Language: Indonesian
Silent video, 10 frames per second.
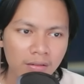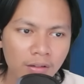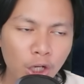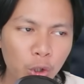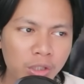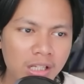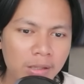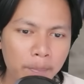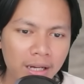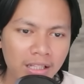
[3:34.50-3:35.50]
Ini kalau
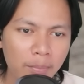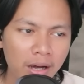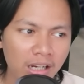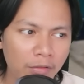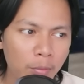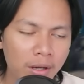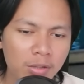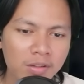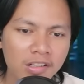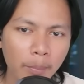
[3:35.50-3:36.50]
dijadiin part kayak Bang Dava berarti
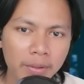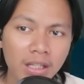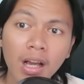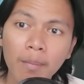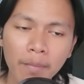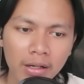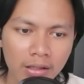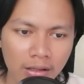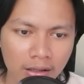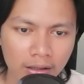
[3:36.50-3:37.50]
bisa sampai tiga part
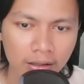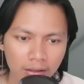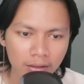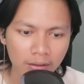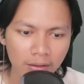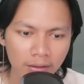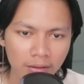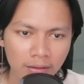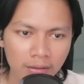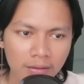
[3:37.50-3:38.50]
ya.
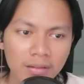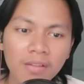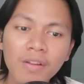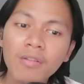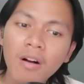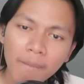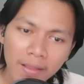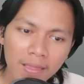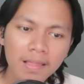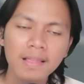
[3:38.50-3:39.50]
TV Woman.